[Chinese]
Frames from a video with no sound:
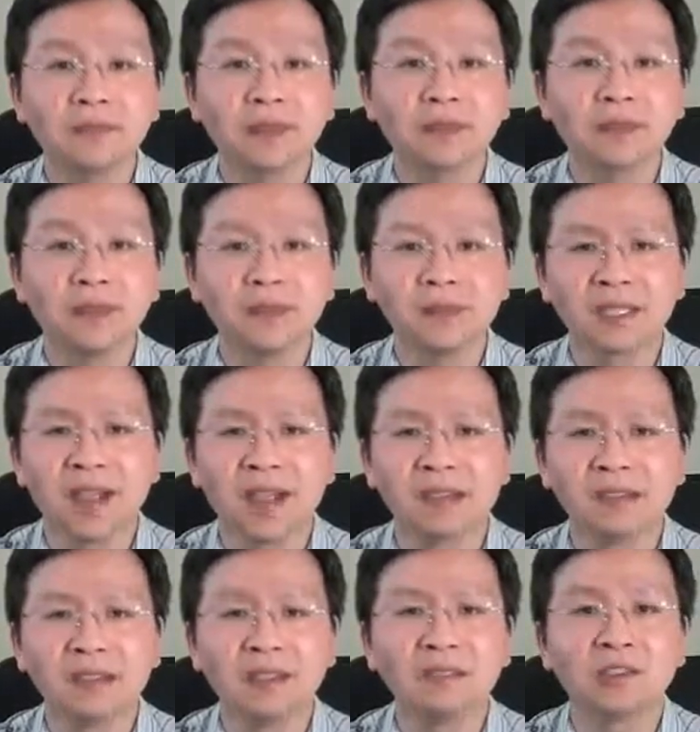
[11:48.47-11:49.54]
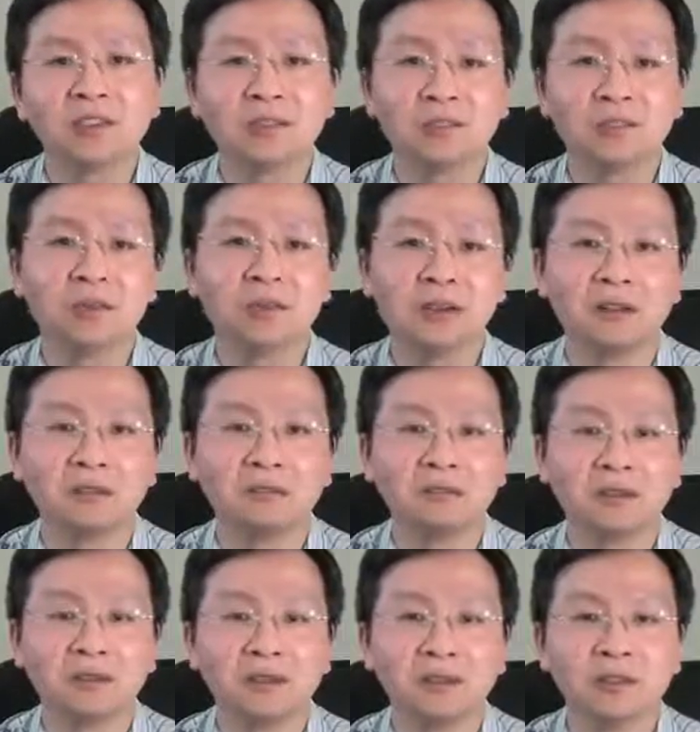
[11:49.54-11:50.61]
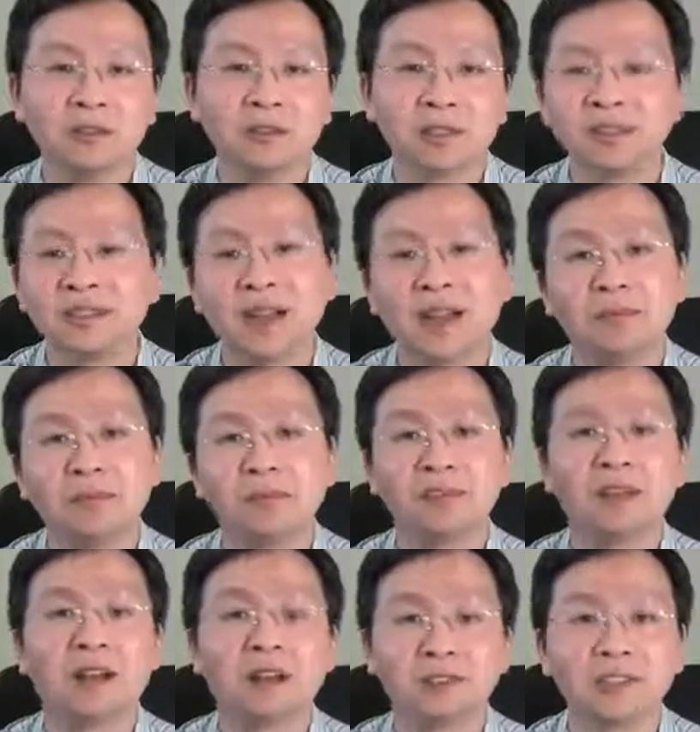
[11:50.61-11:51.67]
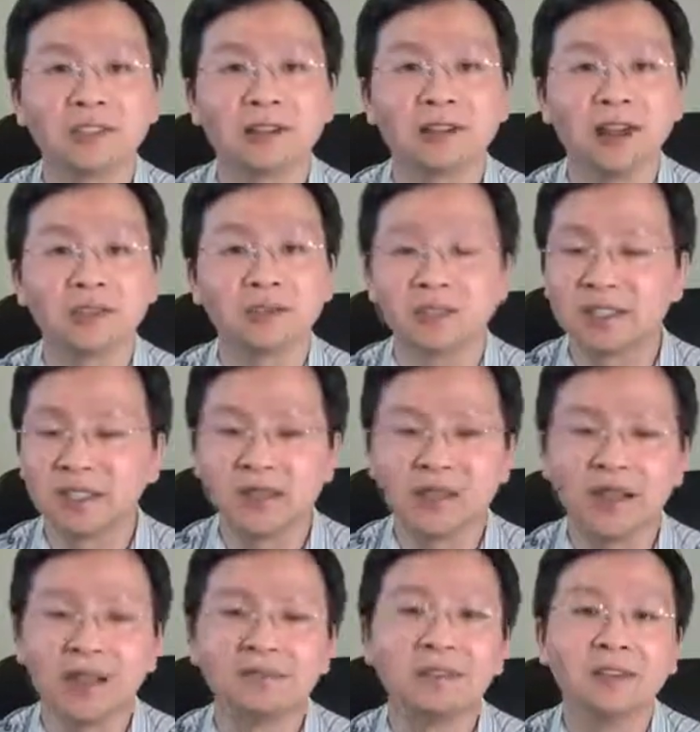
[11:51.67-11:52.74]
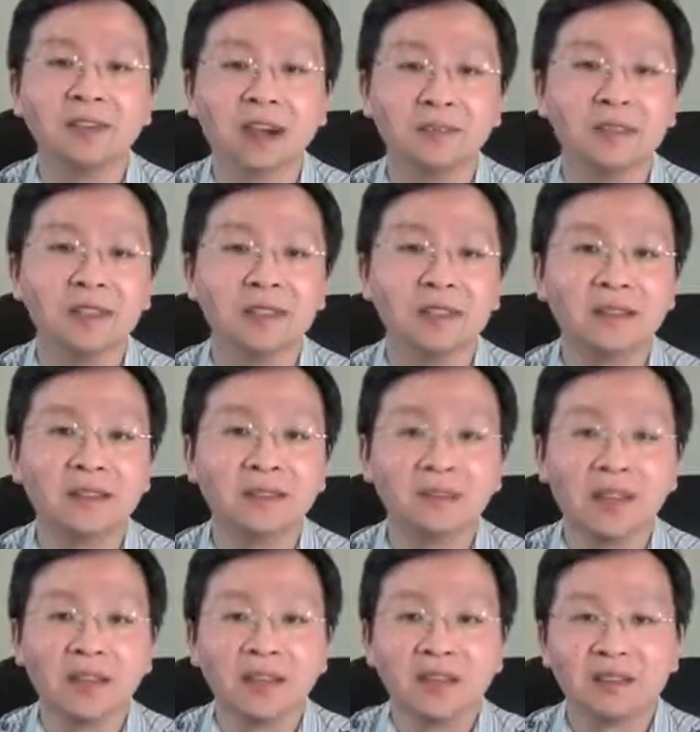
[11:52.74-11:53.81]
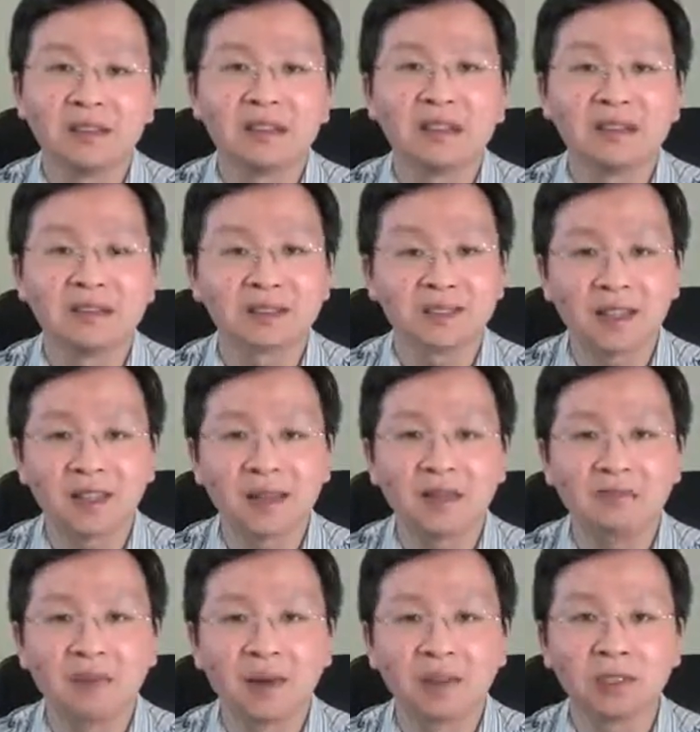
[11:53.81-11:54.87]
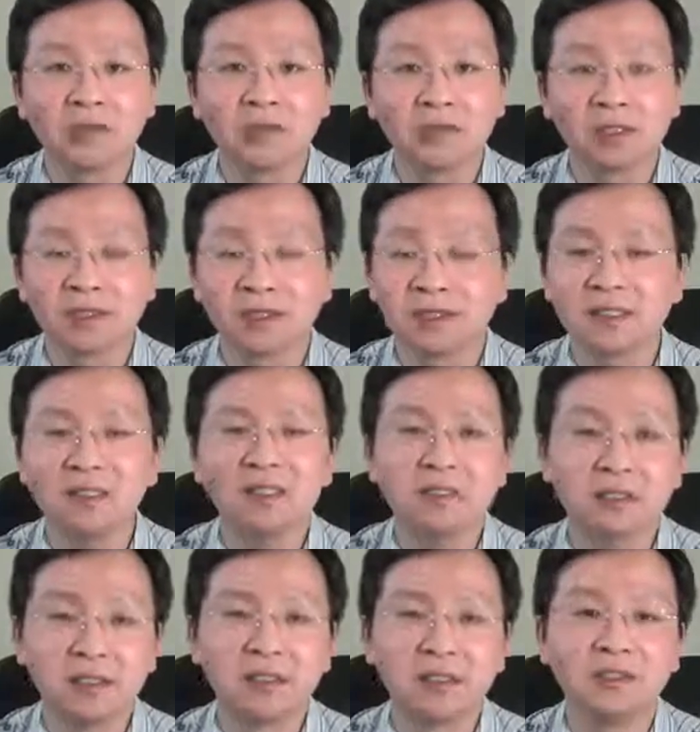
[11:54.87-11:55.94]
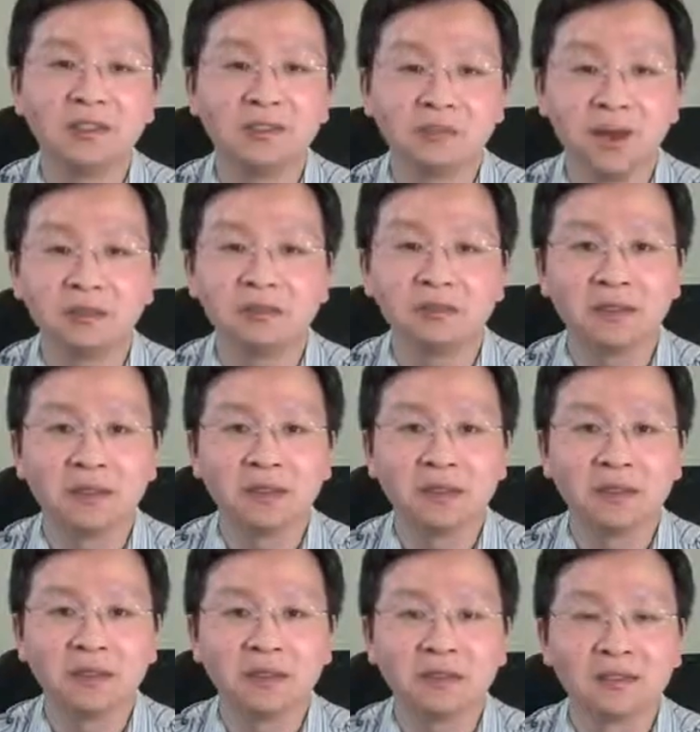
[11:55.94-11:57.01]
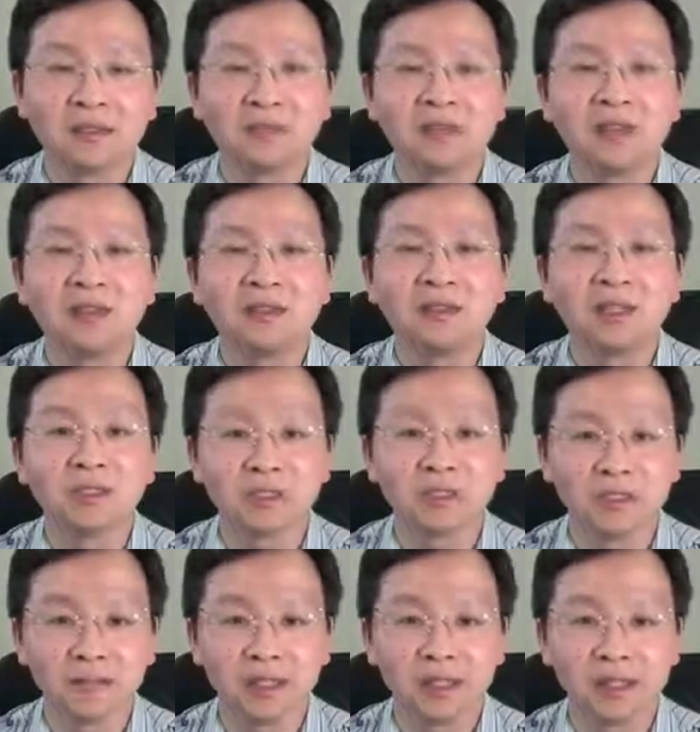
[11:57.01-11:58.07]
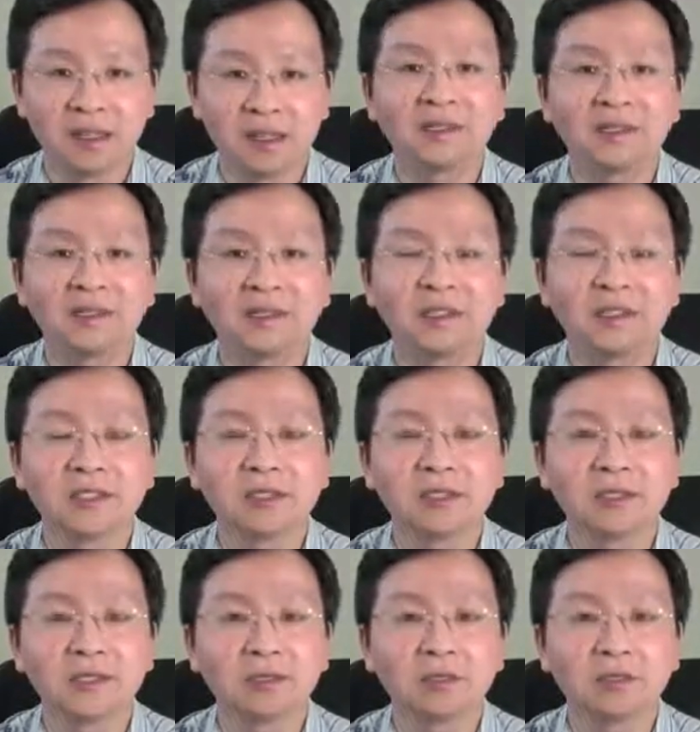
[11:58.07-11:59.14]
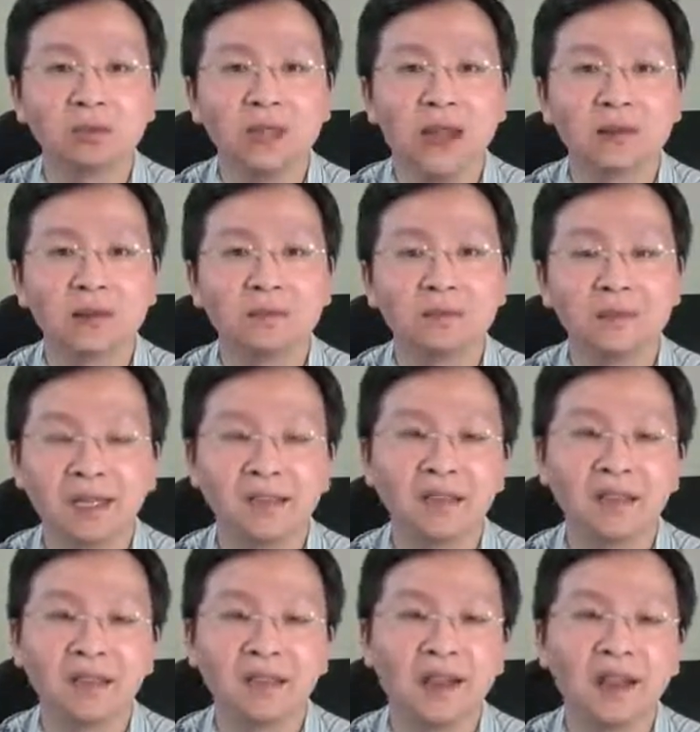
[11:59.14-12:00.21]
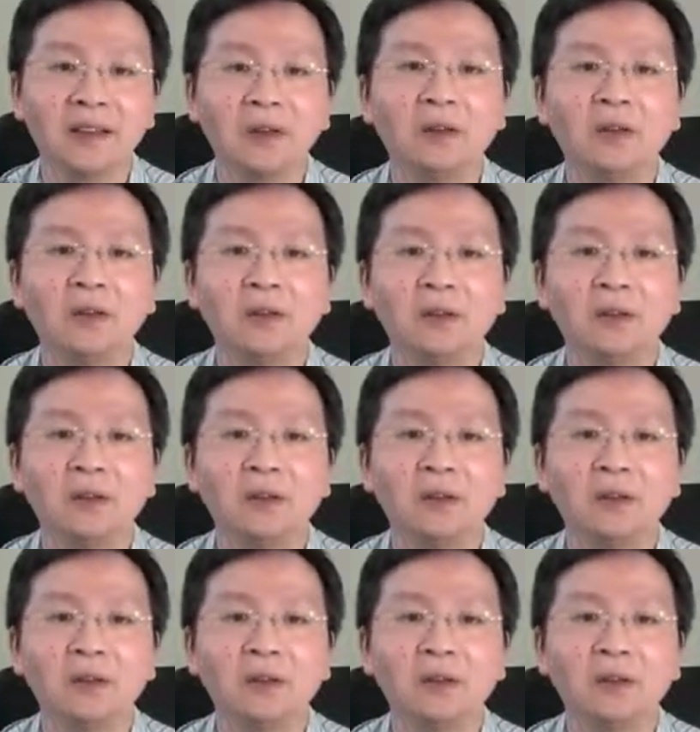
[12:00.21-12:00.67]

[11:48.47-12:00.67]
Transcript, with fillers: 那么他的领袖有抱负，就更加不是好事儿了。所以这得看文化背景。你像斯大林、毛泽东，那个个都很有抱负啊。其结果是什么呢？是生灵涂炭，遍地哀鸿。